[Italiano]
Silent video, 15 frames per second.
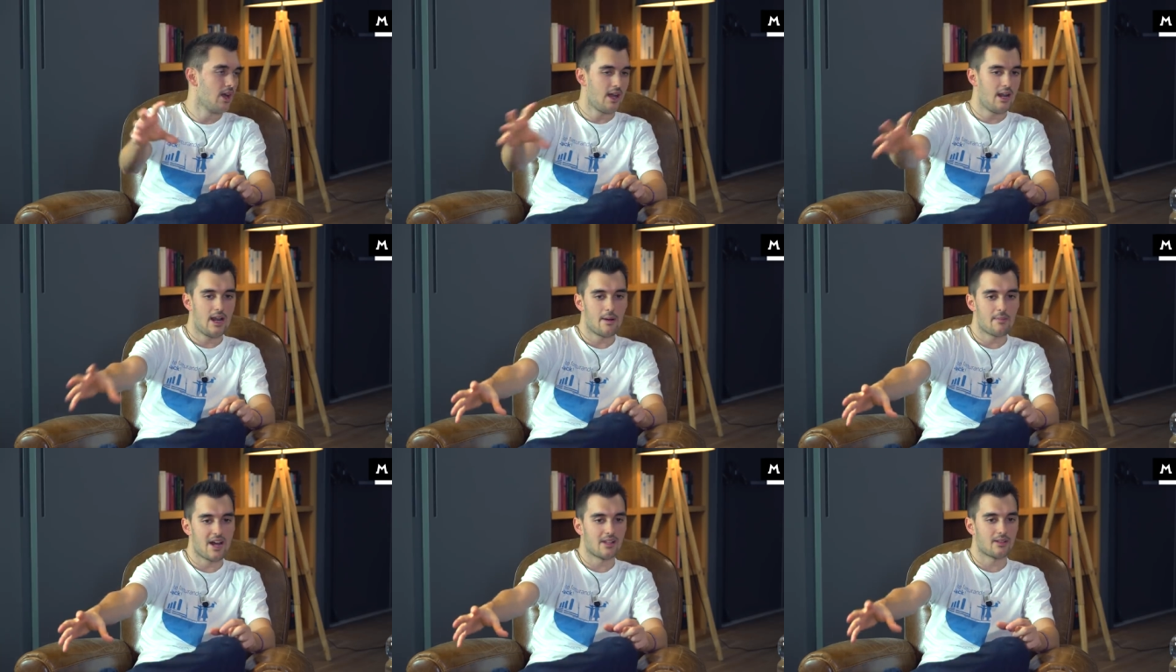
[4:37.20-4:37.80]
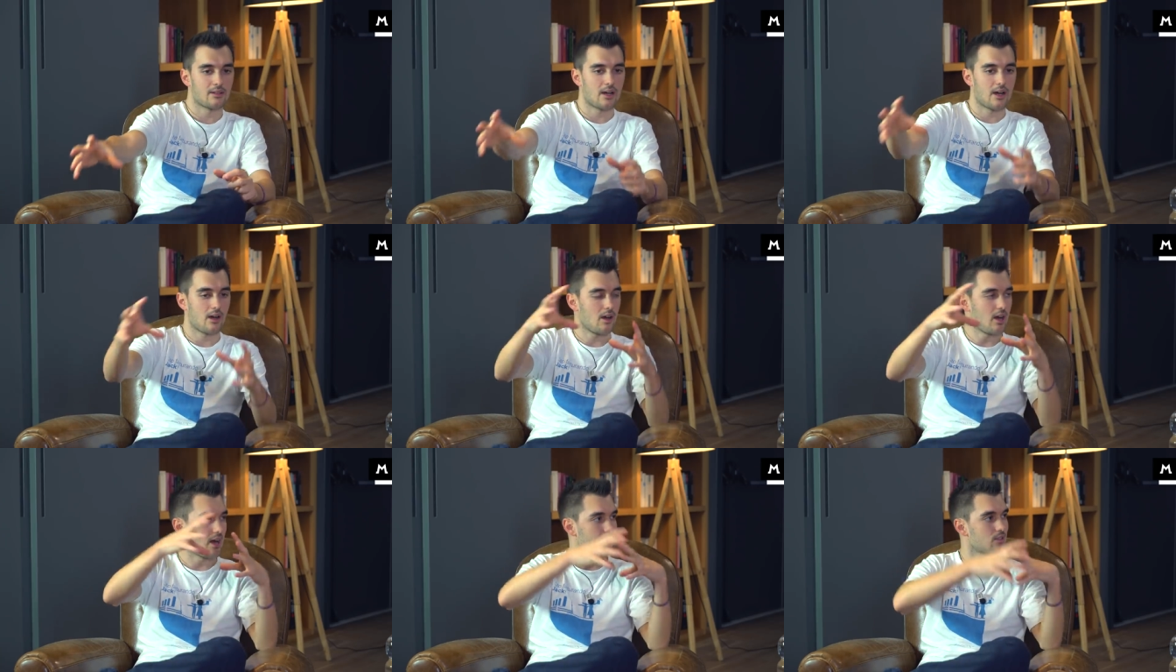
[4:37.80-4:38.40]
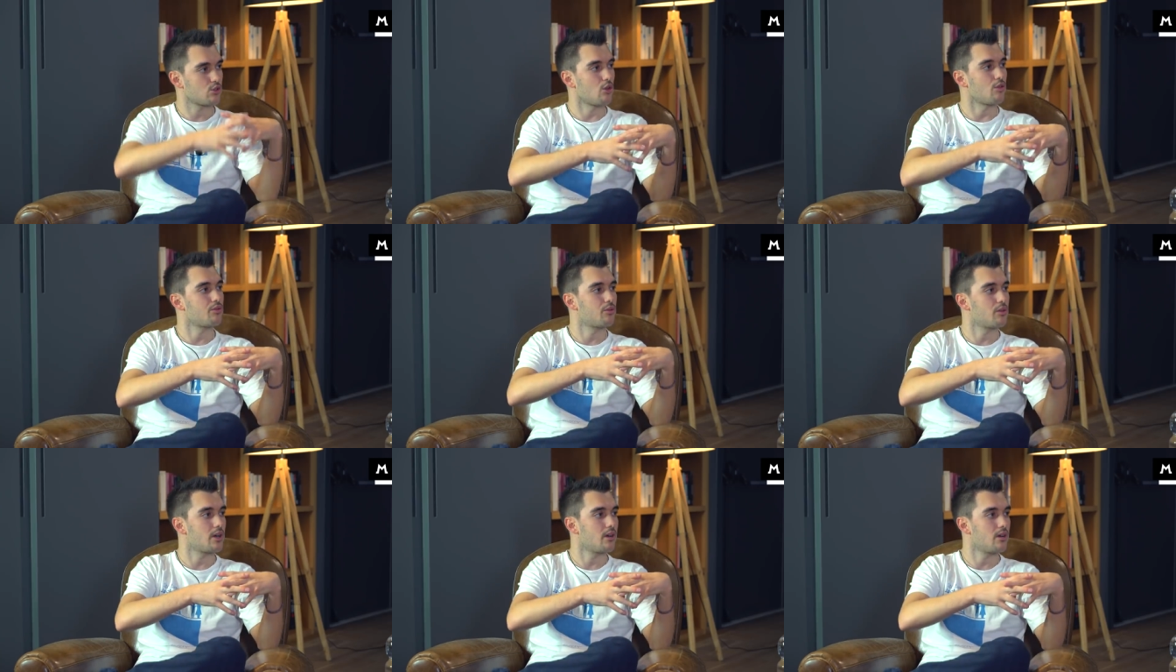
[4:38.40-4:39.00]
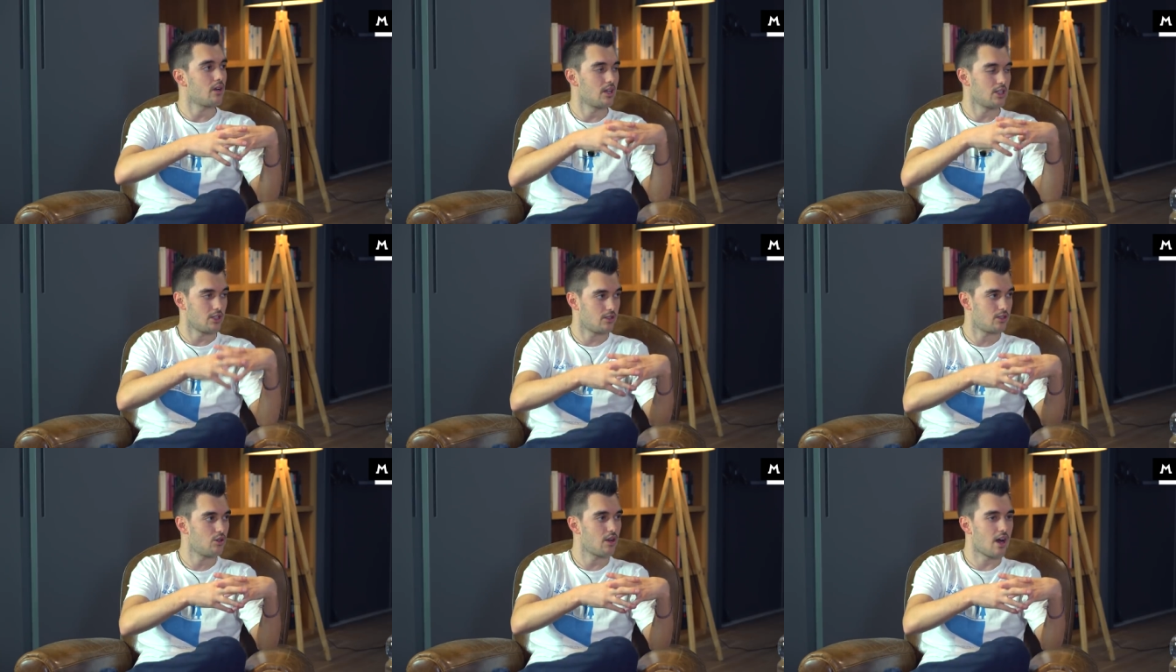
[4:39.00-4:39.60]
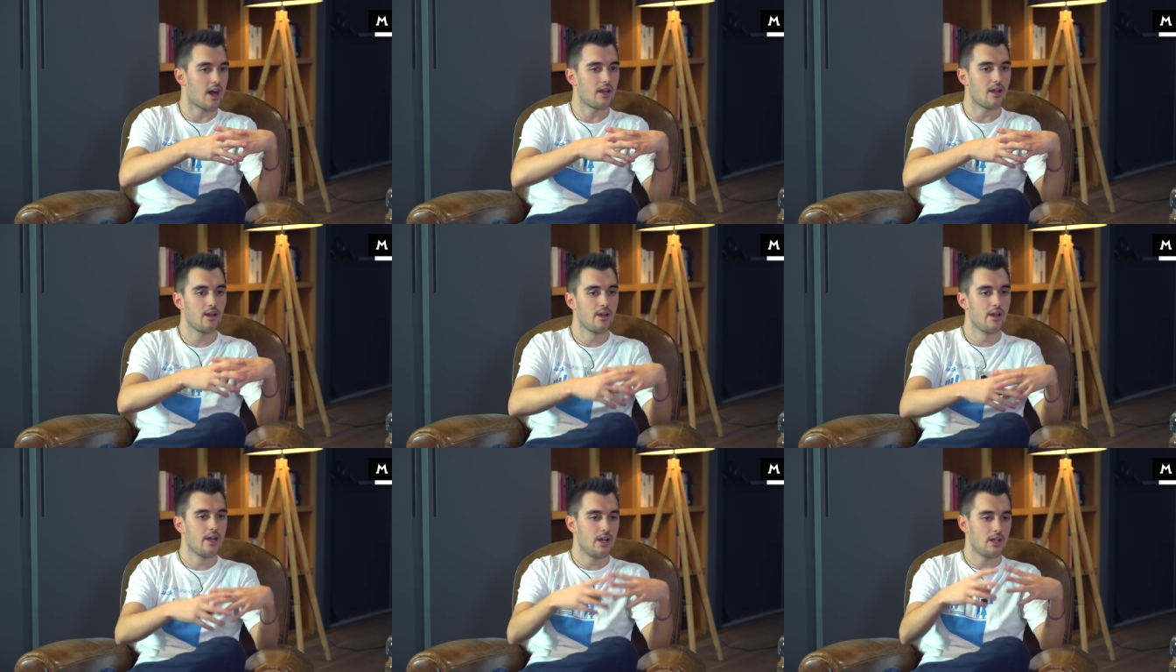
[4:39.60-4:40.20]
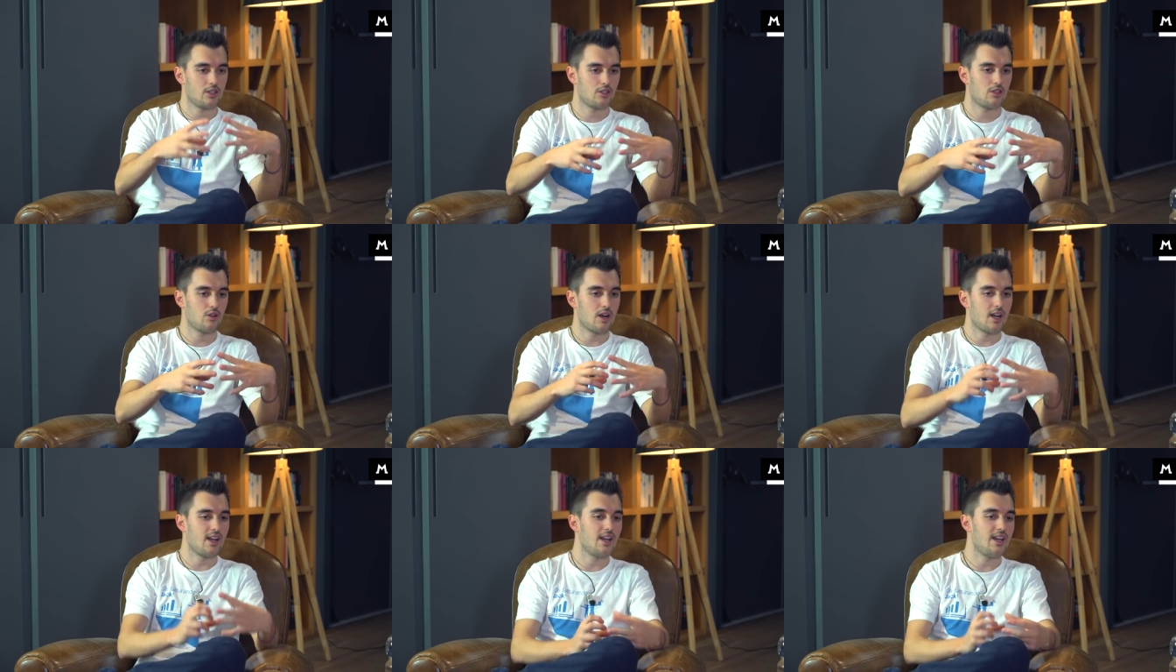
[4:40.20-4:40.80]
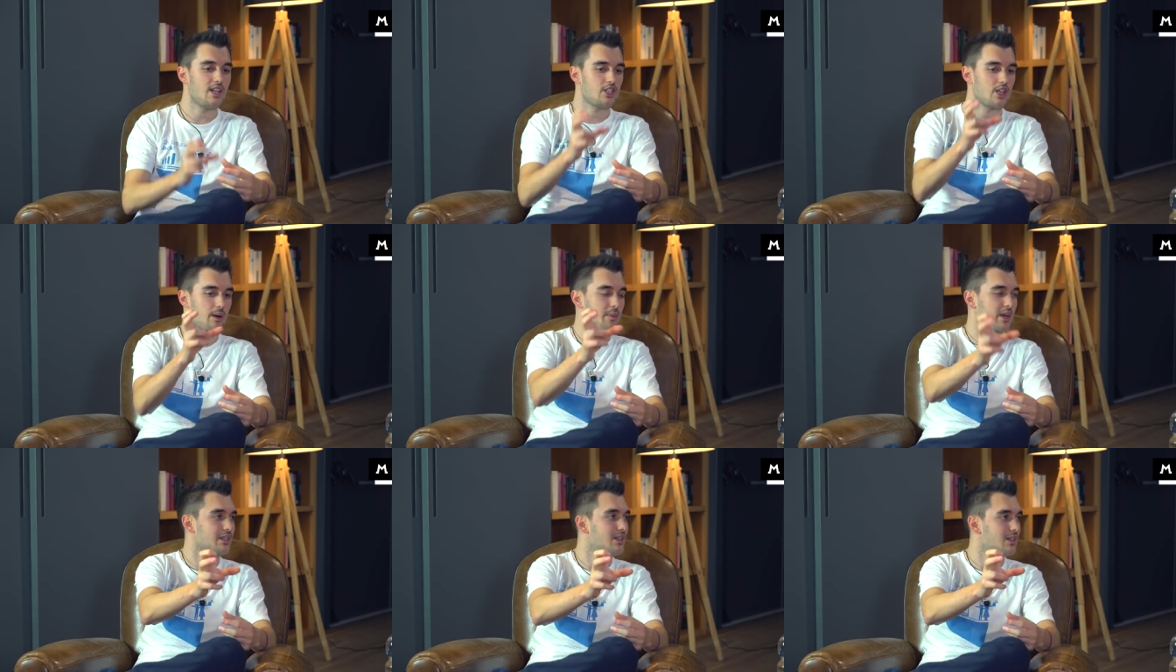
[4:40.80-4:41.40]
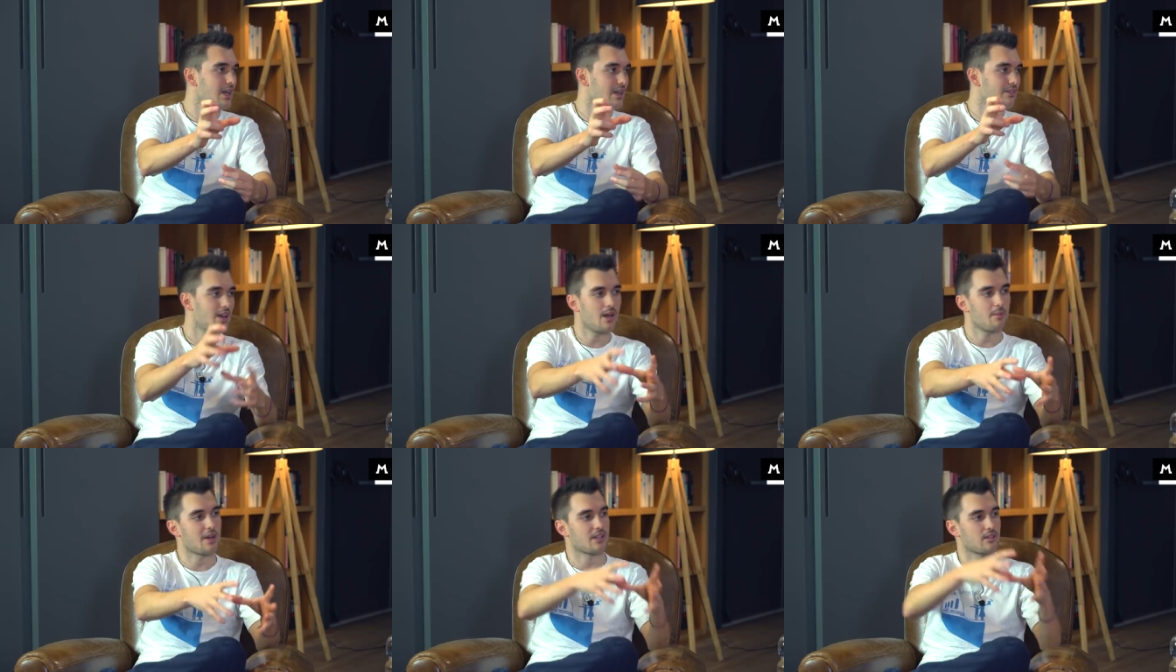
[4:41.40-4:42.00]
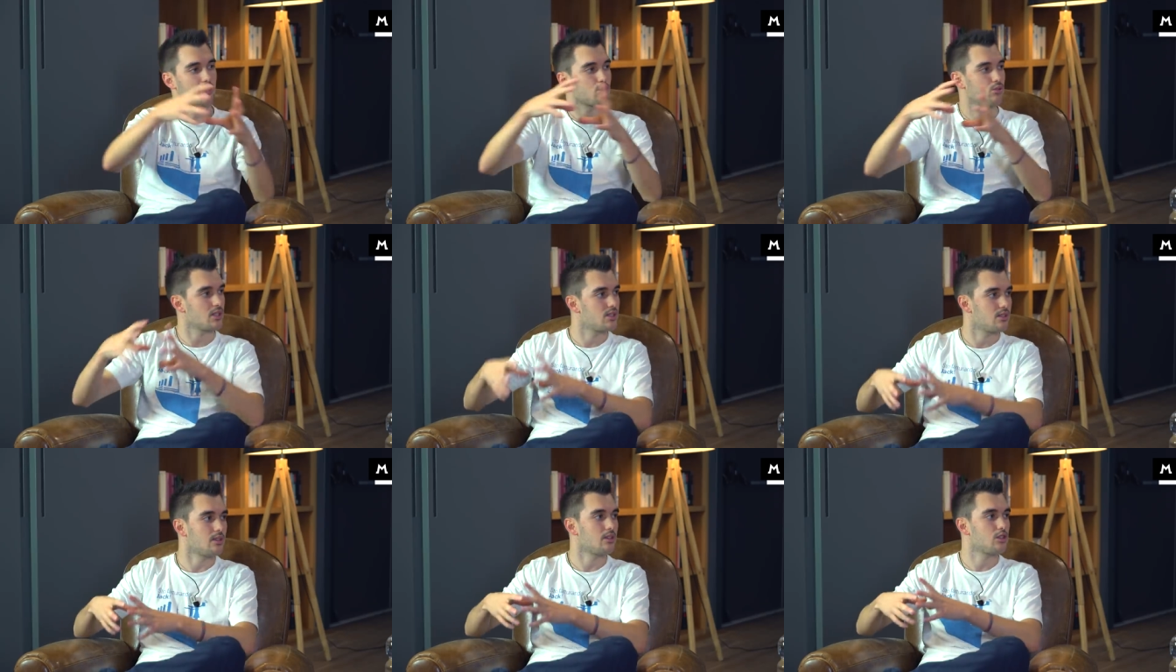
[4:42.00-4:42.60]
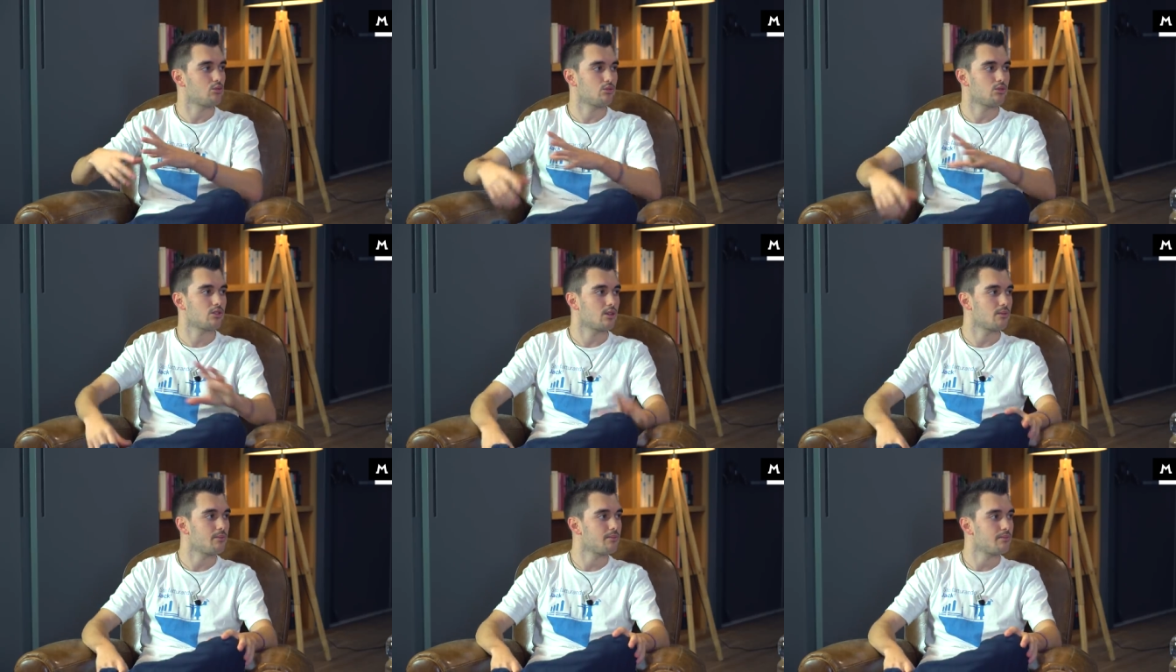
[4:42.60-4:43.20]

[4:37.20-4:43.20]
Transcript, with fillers: la manda al software, al gestionale e il gestionale legge la partita IVA e la manda sull'azienda giusta.